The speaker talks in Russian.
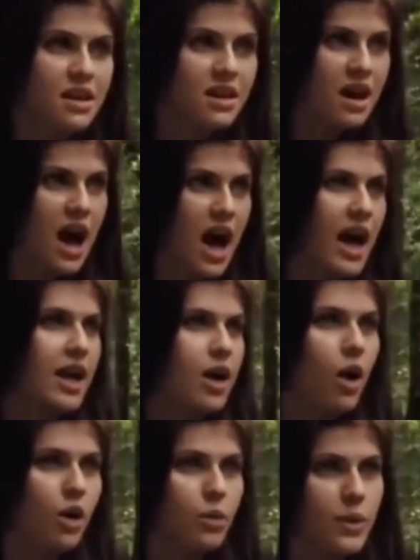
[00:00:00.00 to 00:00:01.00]
чтобы
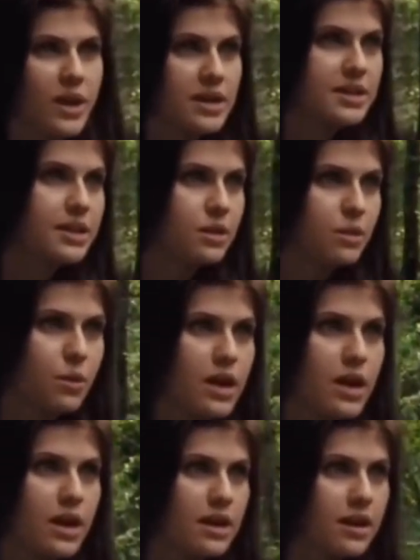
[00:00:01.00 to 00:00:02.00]
будущая ведьма из Мейфера
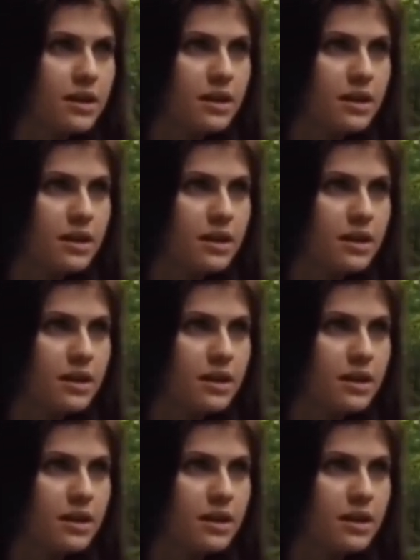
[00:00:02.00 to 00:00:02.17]
начала